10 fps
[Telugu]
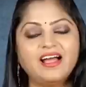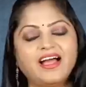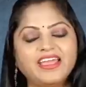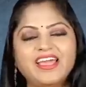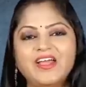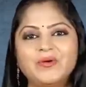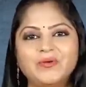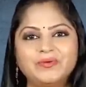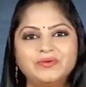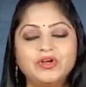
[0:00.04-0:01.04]
హాయ్ హలో
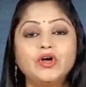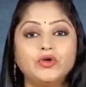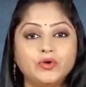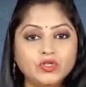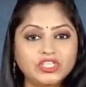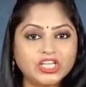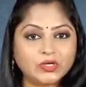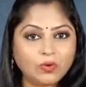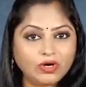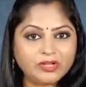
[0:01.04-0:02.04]
రోజుకి
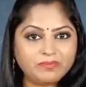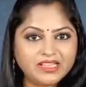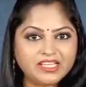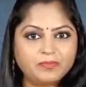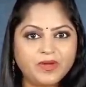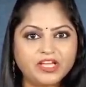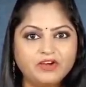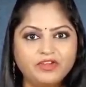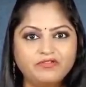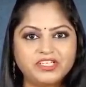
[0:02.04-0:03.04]
కోటి మందికి
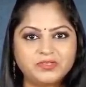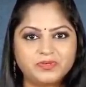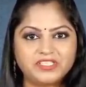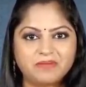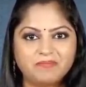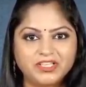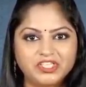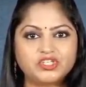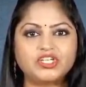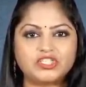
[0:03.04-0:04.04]
పైగా వ్యూవర్షిప్ను
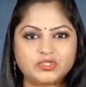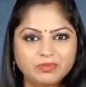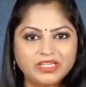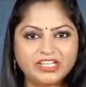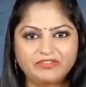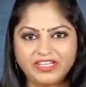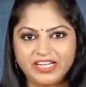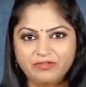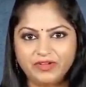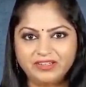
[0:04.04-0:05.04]
సంపాదించుకున్న సుమన్ టీవీ
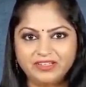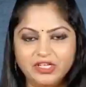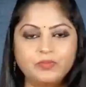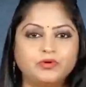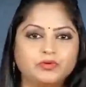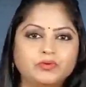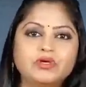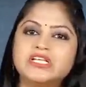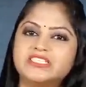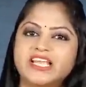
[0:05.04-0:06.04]
నెట్వర్క్ ఇప్పుడు
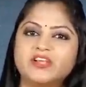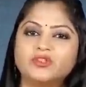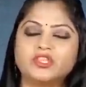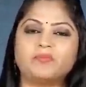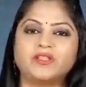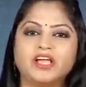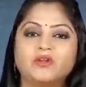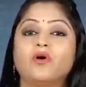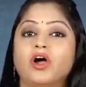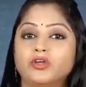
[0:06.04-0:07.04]
సరికొత్త
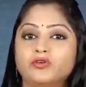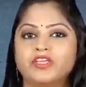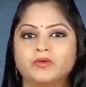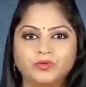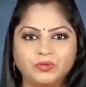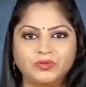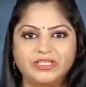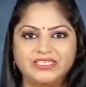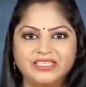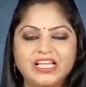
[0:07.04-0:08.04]
పంతాలో అడుగు
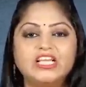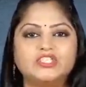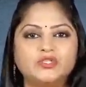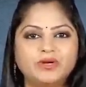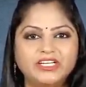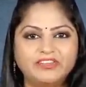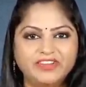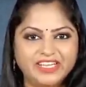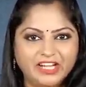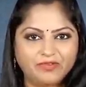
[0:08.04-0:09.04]
వేయబోతోంది సుమన్
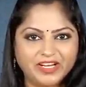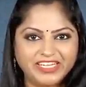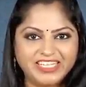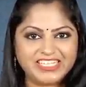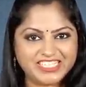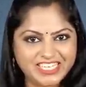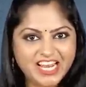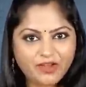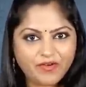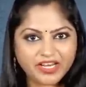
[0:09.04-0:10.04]
టీవీ నెట్వర్క్ని
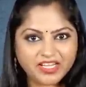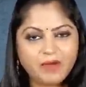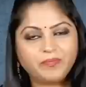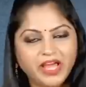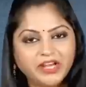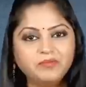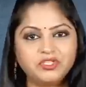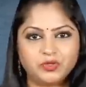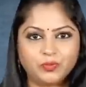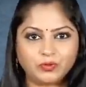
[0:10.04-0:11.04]
జిల్లాల వారీగా
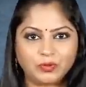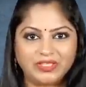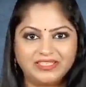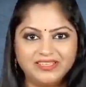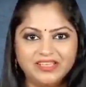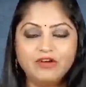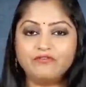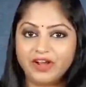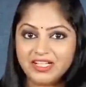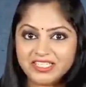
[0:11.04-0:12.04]
ప్రారంభించబోతోంది
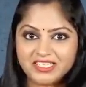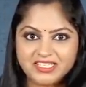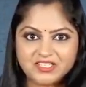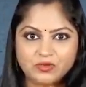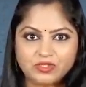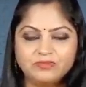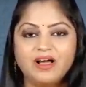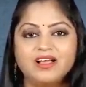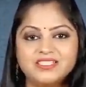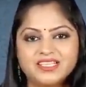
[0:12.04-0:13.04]
ఫ్రాంచైజీస్ కోసం
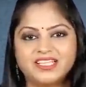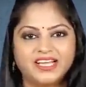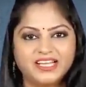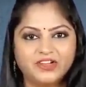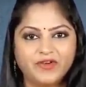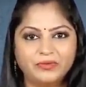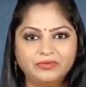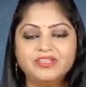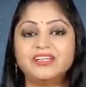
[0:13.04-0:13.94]
ఆసక్తి కలిగిన వారు